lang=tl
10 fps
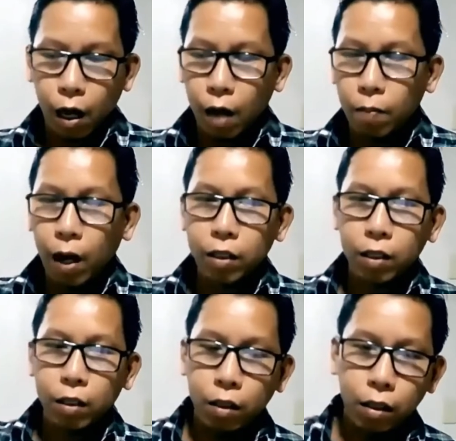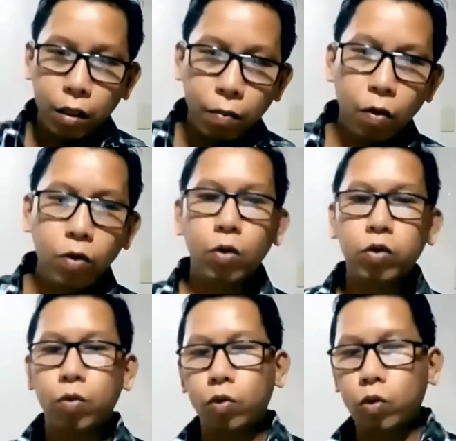ang mga demonyo
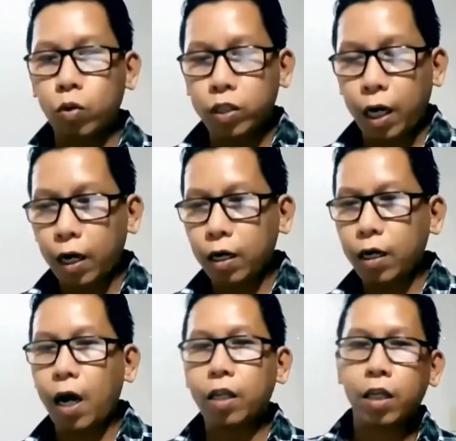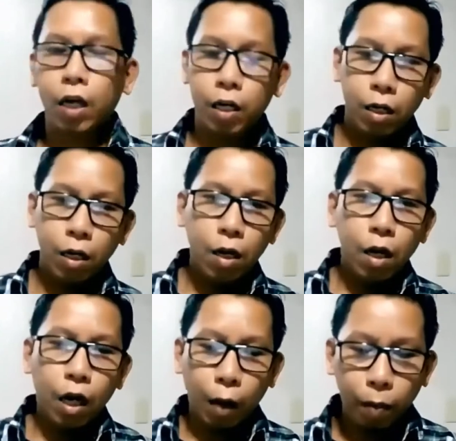sumusunod sa kanila, sila ay
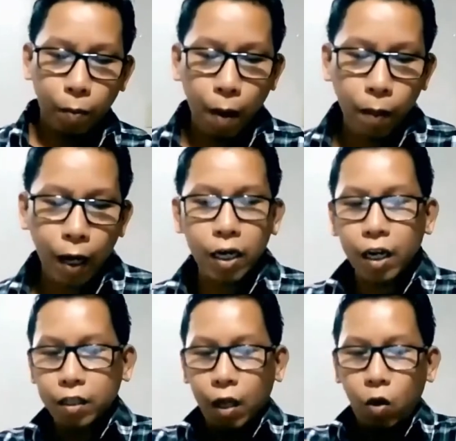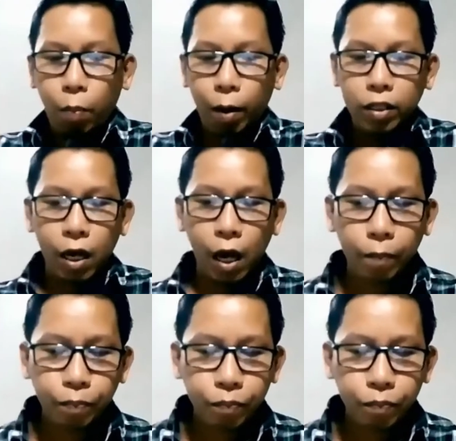nakapagpapagaling, nagtagumpay sila.